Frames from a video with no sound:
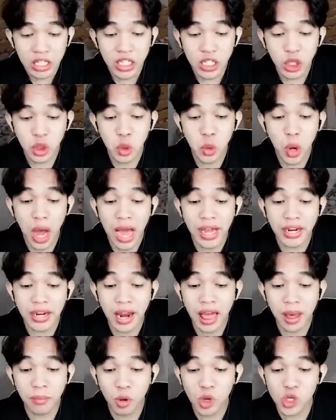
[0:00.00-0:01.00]
Itu
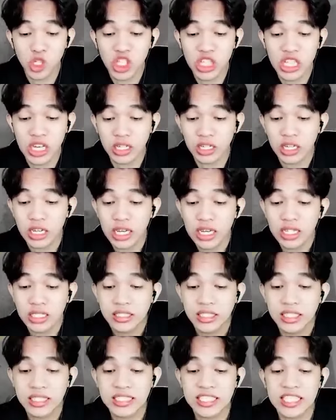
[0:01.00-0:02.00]
adalah monster
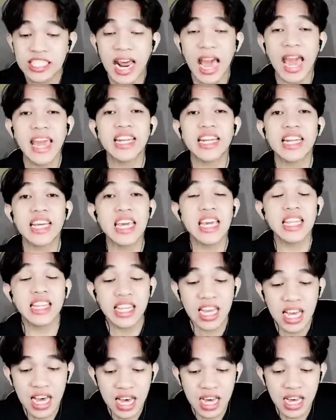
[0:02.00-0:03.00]
The Train
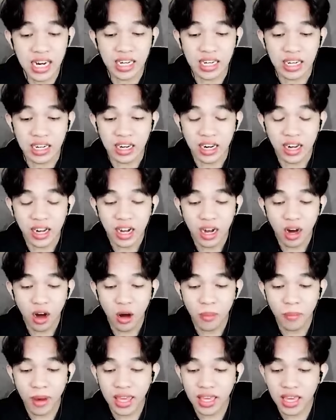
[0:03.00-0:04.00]
Eater.
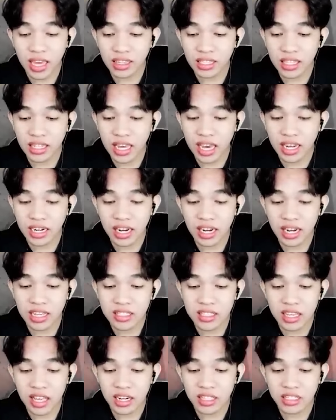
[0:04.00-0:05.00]
Oh my god, ini
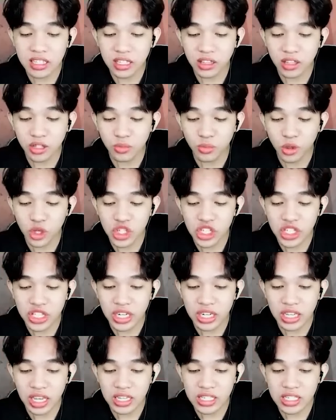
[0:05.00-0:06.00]
adalah salah satu
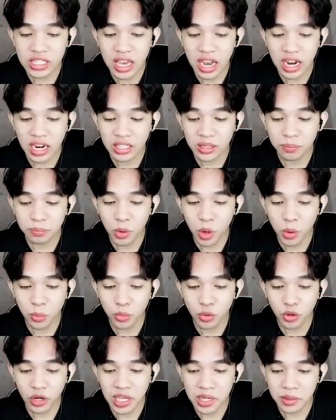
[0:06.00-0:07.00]
monster yang sangat
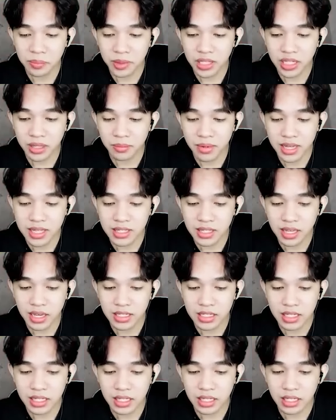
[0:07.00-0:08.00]
populer pada
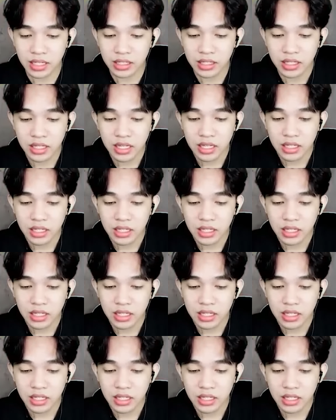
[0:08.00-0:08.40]
masanya ya.